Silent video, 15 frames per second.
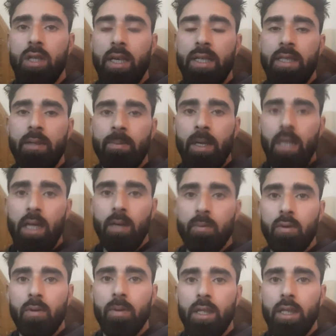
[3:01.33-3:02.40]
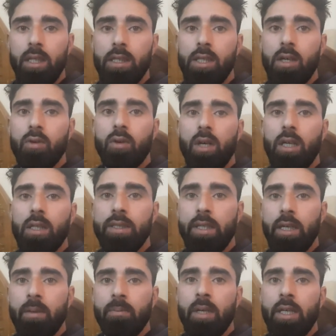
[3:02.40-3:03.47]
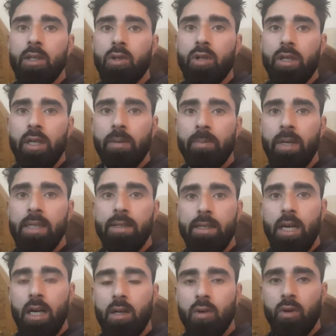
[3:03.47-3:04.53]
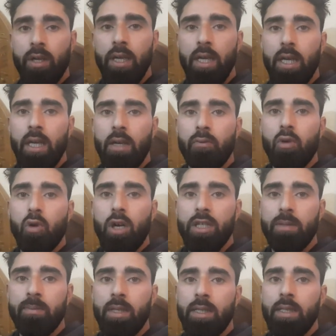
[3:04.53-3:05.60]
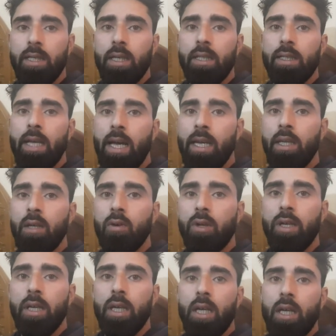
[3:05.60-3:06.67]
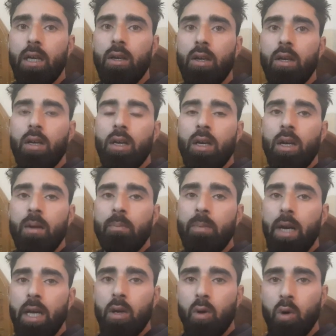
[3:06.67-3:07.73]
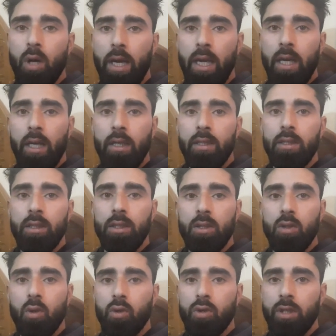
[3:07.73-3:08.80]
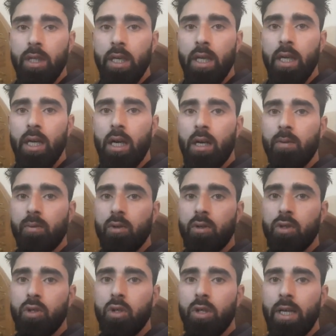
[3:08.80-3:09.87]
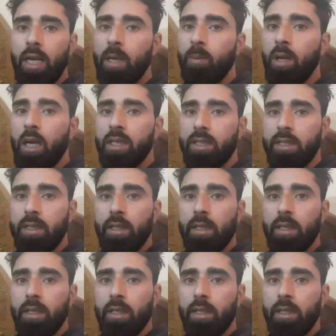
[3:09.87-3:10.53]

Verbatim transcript: करने से पहले आपको बताता चलूँ कल से मेरी जो ट्रिप है स्टार्ट हो रही है वो कश्मीर से दहली हो रही है बाय रोड है तो उसके आपको जो डेली ब्लॉग्स